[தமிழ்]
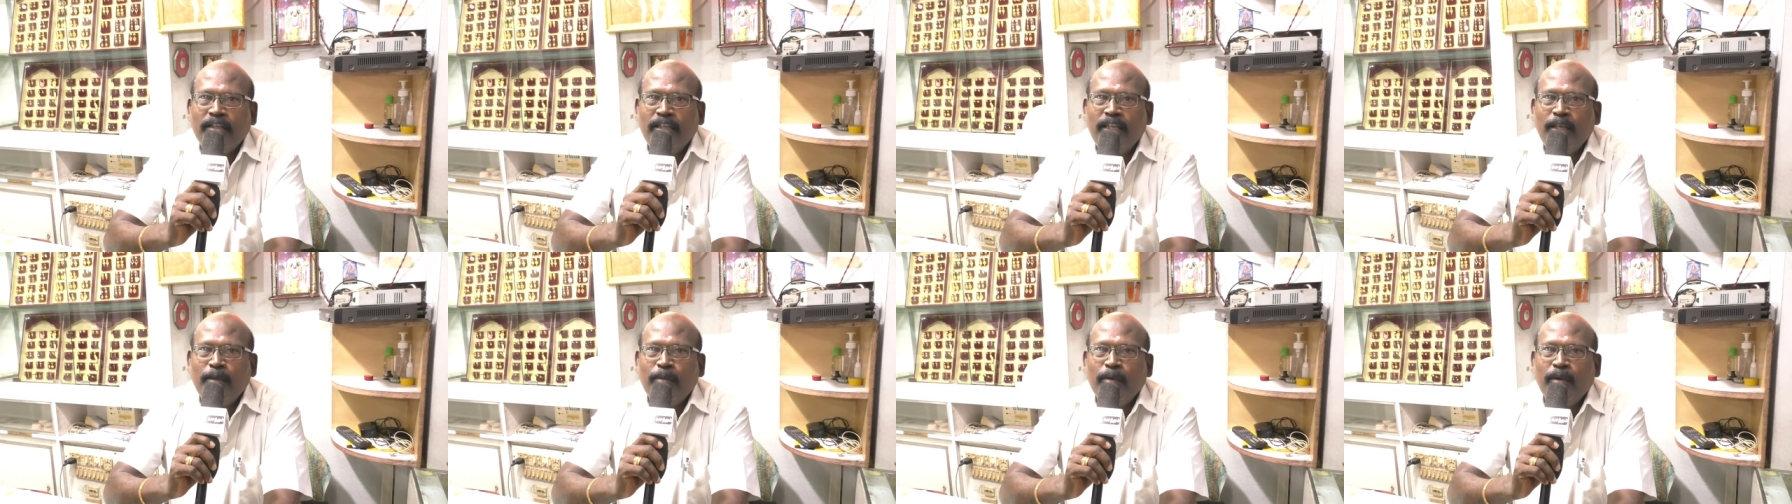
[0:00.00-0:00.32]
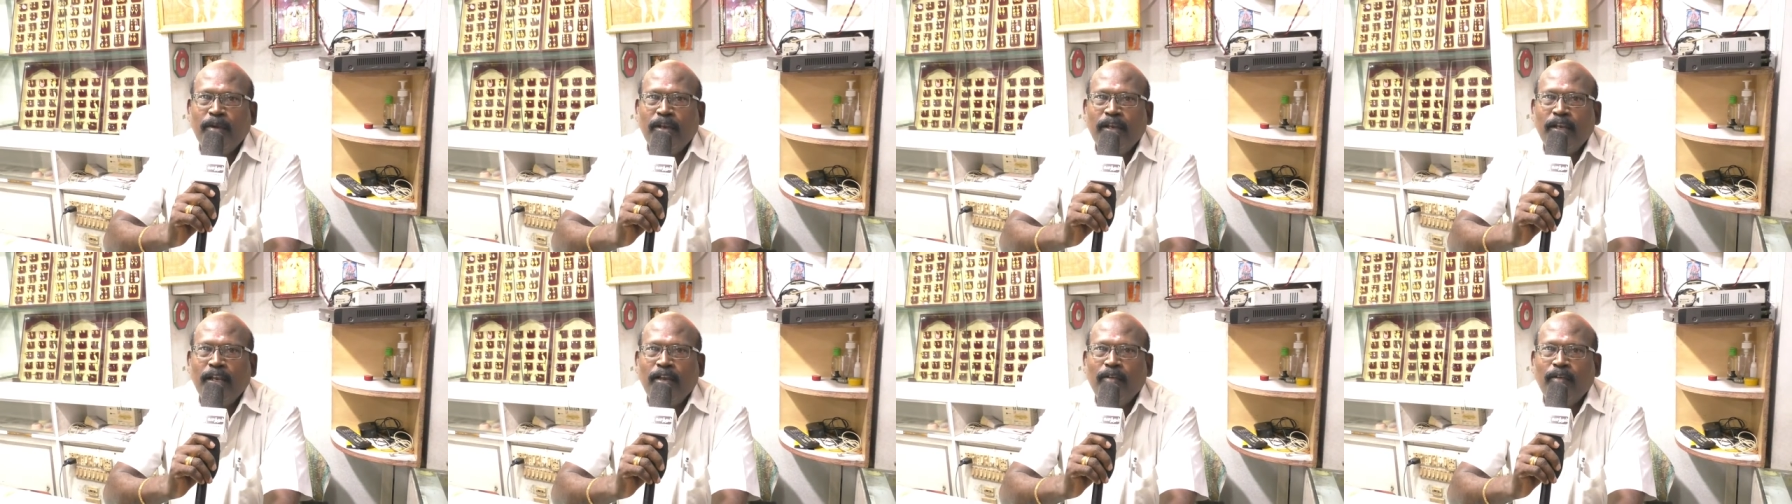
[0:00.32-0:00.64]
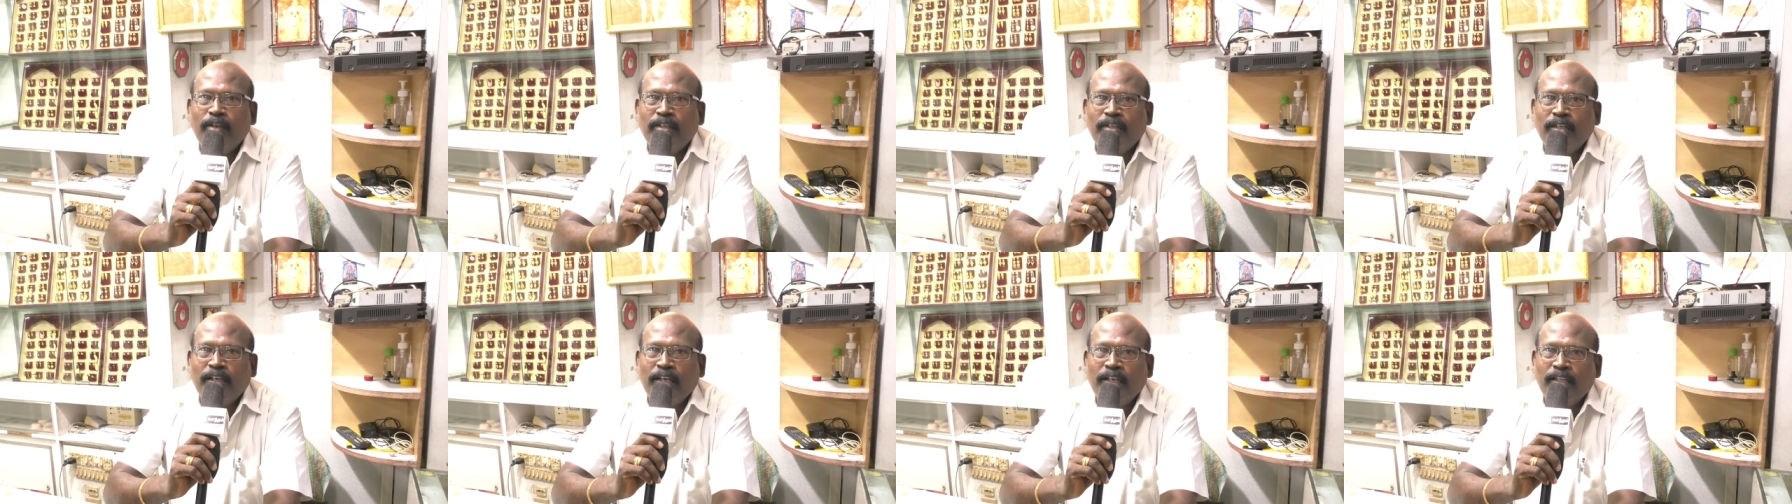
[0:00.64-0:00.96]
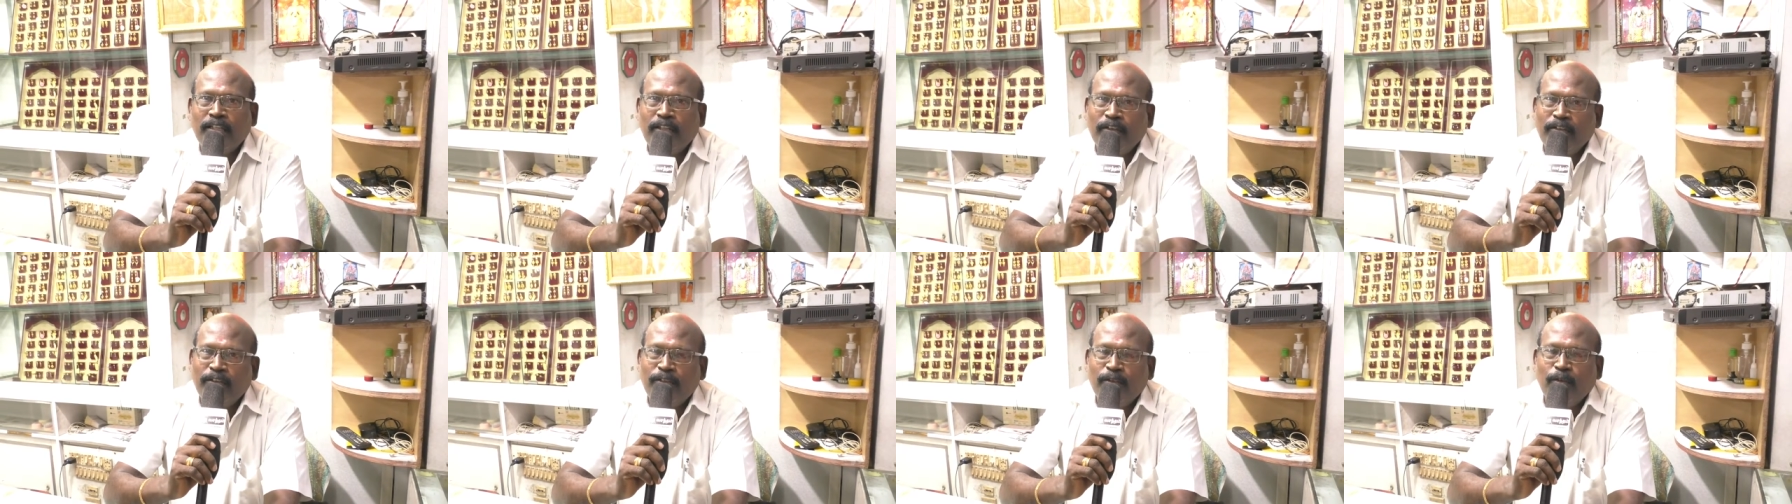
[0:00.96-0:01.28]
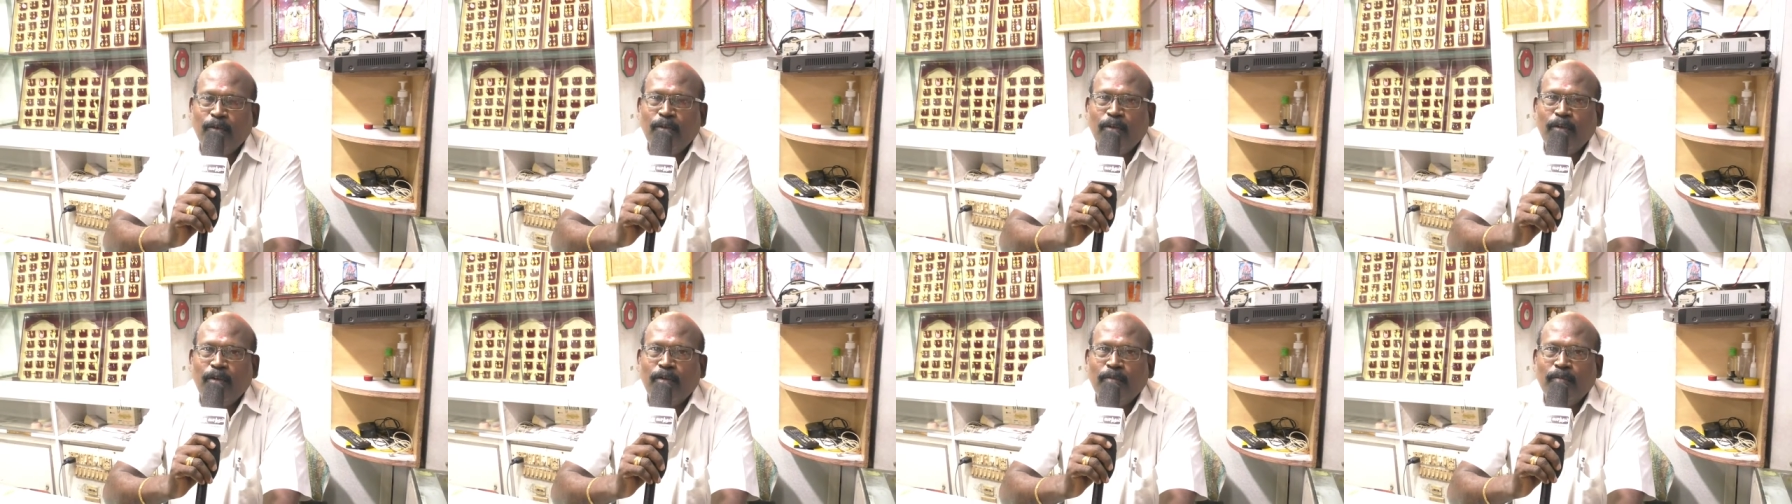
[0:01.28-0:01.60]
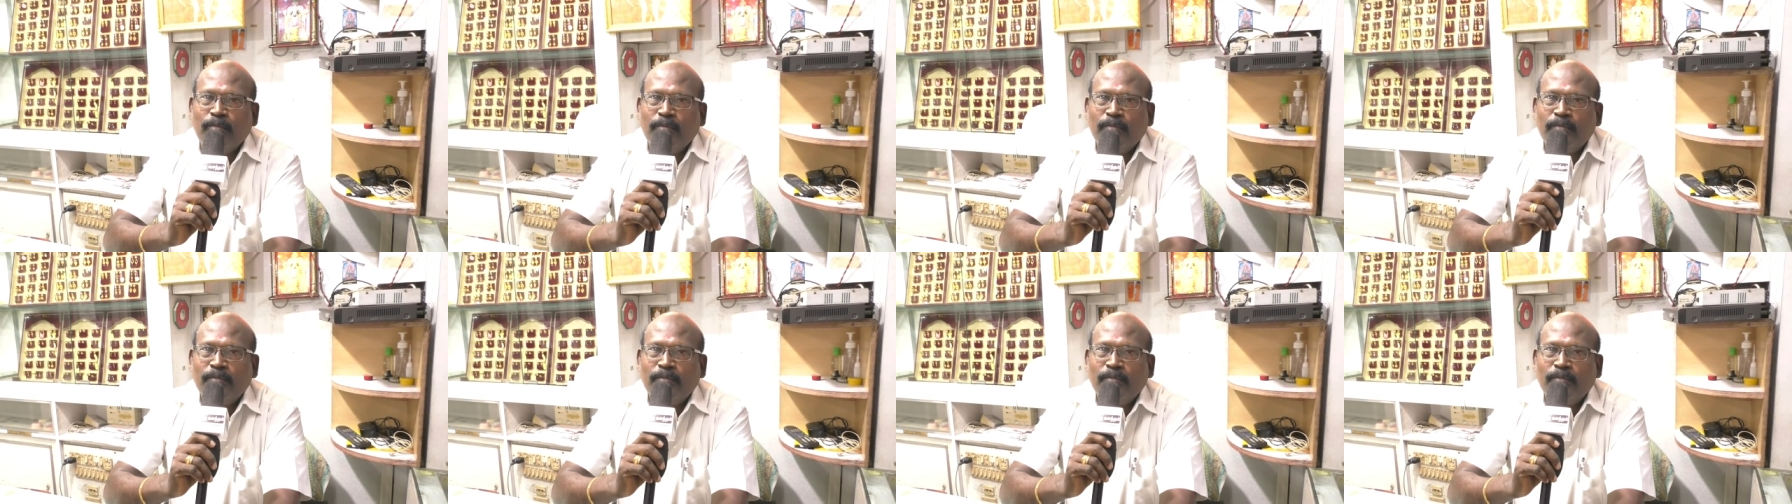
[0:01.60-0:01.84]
தீபாவளி நல்வாழ்த்துக்களை தெரிவித்துக் கொள்கிறோம்